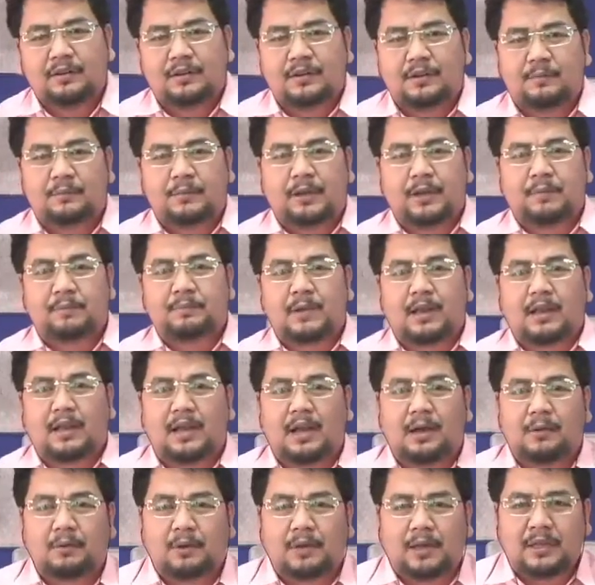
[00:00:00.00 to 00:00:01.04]
Ay,
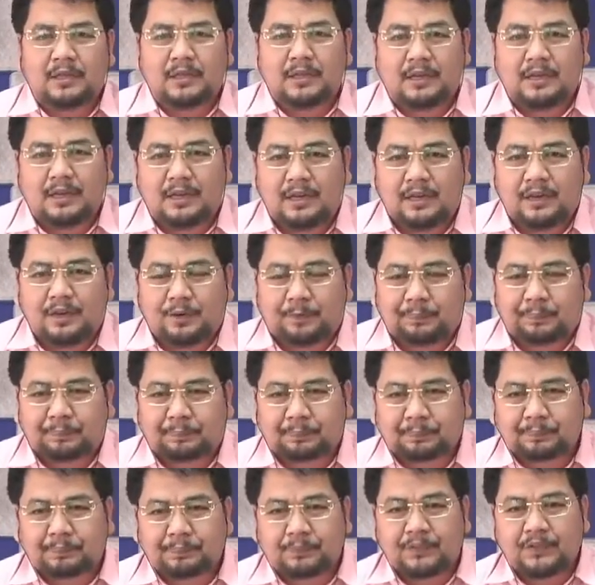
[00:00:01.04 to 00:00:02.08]
pagka ho ganyan eh.
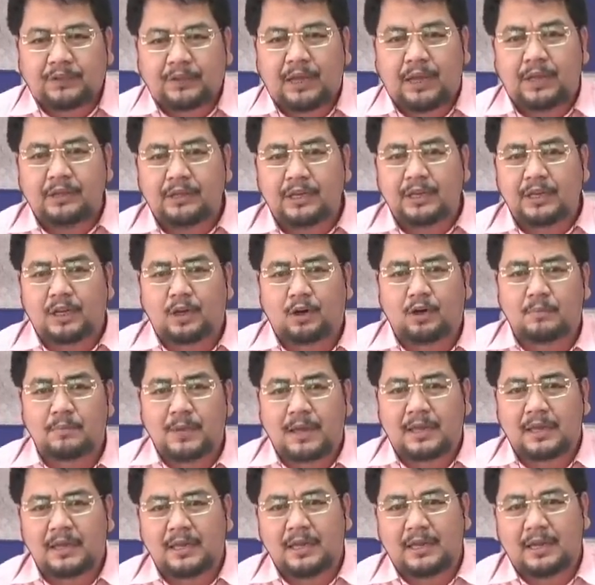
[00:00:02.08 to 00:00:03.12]
Hindi ko ho
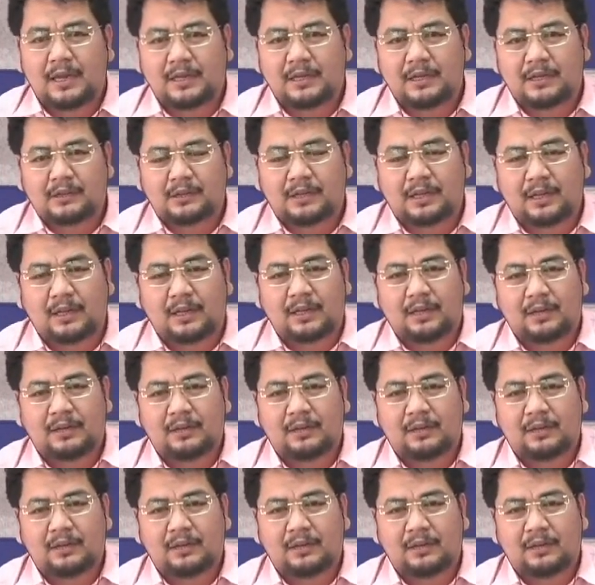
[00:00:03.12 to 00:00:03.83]
mag-iinit eh.